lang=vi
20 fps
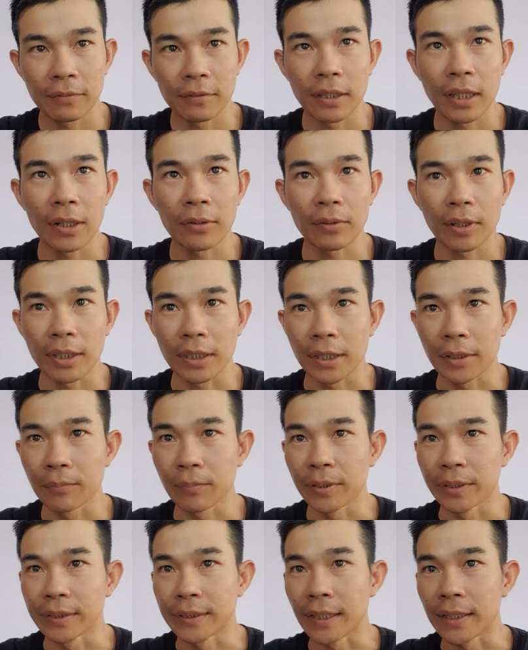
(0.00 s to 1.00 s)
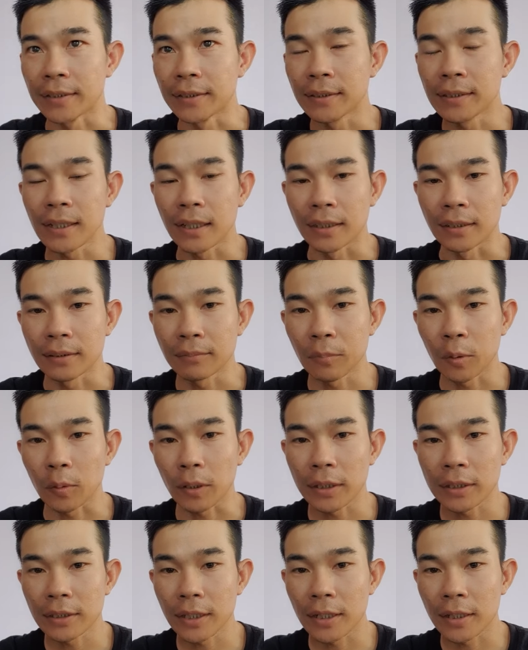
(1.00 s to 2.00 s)
Video này thì mình sẽ hướng dẫn một
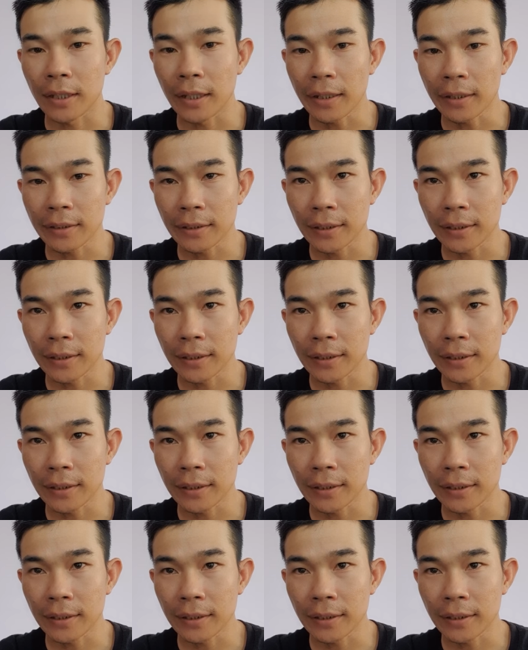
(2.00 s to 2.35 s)
cách chi tiết